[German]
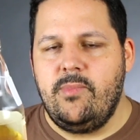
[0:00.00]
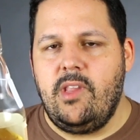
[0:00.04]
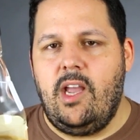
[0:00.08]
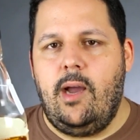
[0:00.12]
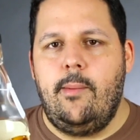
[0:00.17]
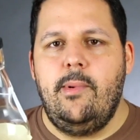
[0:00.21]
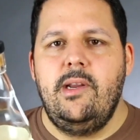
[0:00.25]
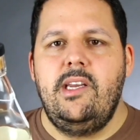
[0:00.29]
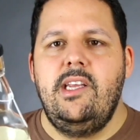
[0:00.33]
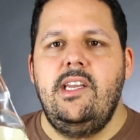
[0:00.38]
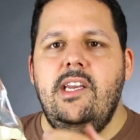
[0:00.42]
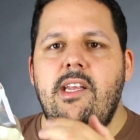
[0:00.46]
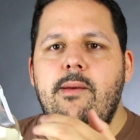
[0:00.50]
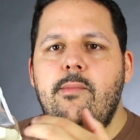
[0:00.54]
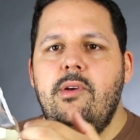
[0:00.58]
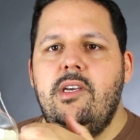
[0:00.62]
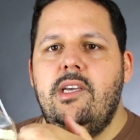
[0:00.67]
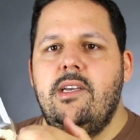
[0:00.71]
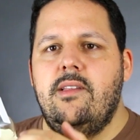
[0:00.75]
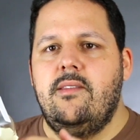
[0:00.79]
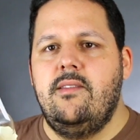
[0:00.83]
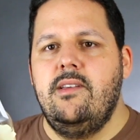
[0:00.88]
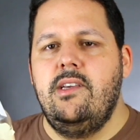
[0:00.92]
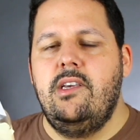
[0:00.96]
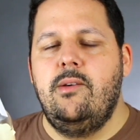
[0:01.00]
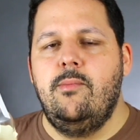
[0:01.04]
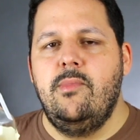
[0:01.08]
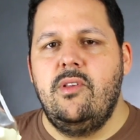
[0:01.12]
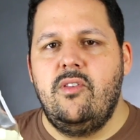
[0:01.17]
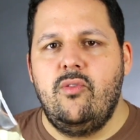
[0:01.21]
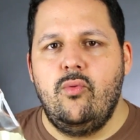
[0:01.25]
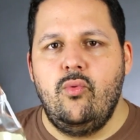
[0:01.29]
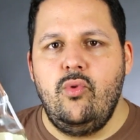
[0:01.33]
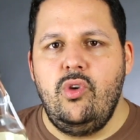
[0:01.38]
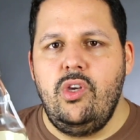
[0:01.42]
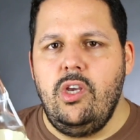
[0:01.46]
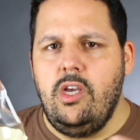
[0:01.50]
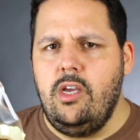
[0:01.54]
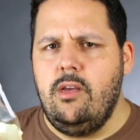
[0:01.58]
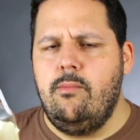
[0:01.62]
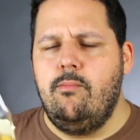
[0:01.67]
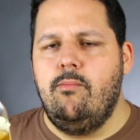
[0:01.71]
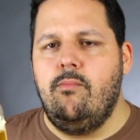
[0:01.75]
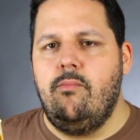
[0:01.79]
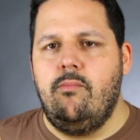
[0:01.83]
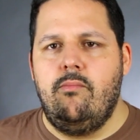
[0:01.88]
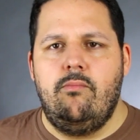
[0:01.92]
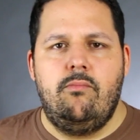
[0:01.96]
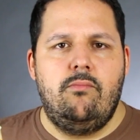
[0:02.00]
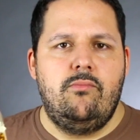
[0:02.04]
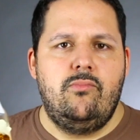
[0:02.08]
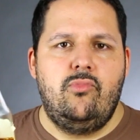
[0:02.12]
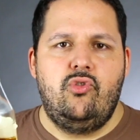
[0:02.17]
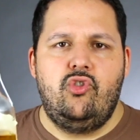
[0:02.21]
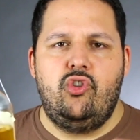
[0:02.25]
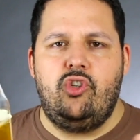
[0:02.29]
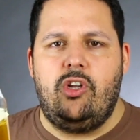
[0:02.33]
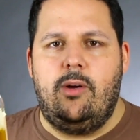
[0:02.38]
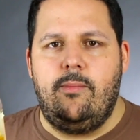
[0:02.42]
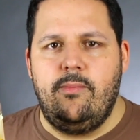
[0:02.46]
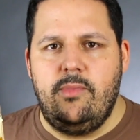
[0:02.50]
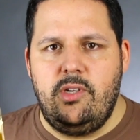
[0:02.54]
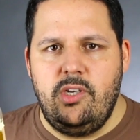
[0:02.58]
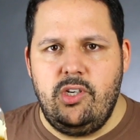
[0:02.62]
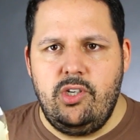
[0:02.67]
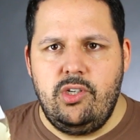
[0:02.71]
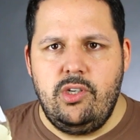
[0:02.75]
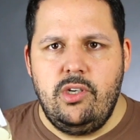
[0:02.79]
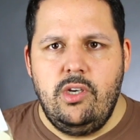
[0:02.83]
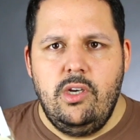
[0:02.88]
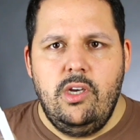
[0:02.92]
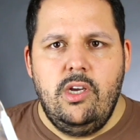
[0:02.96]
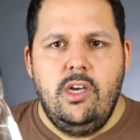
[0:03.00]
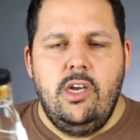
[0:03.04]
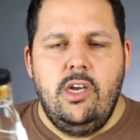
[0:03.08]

aber die nehme ich jetzt nicht mit zu jedem Stammtisch.